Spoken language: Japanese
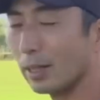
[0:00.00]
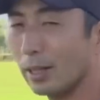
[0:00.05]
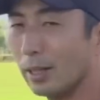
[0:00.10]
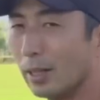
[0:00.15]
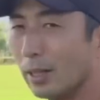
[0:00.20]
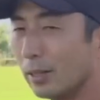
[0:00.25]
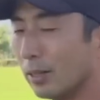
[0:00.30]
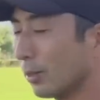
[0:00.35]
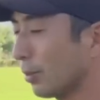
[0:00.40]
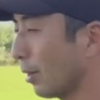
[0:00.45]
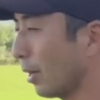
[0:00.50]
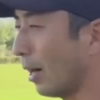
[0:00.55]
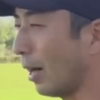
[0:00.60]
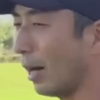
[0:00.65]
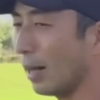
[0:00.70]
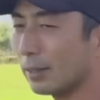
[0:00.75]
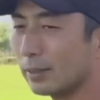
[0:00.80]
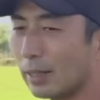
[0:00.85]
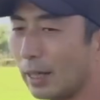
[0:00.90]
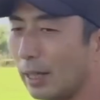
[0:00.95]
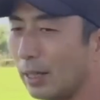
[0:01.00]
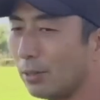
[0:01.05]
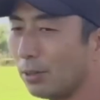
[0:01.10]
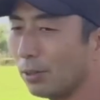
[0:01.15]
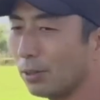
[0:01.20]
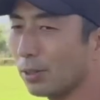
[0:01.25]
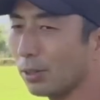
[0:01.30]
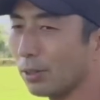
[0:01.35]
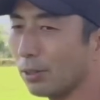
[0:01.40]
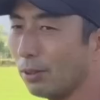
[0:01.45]
い。それが浅い
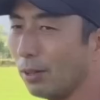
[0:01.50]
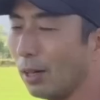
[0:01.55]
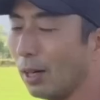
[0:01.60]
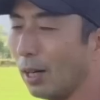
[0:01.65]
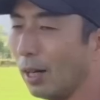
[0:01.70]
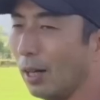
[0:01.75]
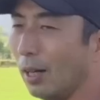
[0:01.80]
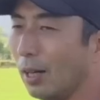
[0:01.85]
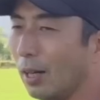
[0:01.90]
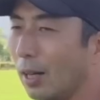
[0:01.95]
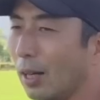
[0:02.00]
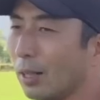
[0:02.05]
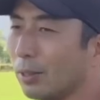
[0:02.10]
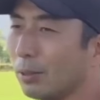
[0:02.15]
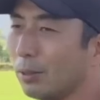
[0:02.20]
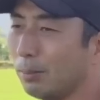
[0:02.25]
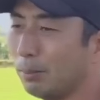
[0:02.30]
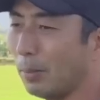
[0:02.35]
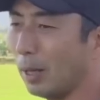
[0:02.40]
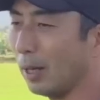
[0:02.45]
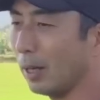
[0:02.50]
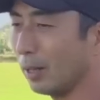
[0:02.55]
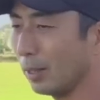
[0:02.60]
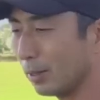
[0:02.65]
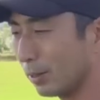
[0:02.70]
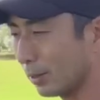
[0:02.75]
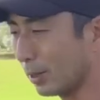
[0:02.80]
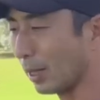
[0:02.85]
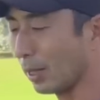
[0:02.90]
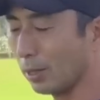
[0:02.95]
人っていうのは
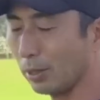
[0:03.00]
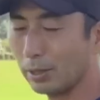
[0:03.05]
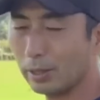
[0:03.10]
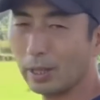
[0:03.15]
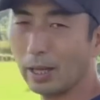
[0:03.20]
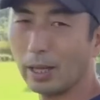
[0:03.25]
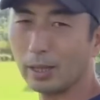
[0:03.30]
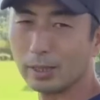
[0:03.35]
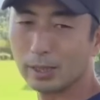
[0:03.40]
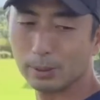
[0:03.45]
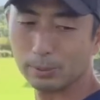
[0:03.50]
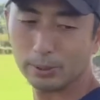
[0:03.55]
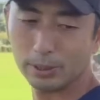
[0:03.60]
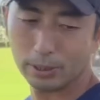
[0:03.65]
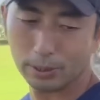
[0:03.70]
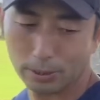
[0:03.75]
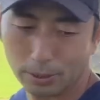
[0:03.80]
さっき言った素振り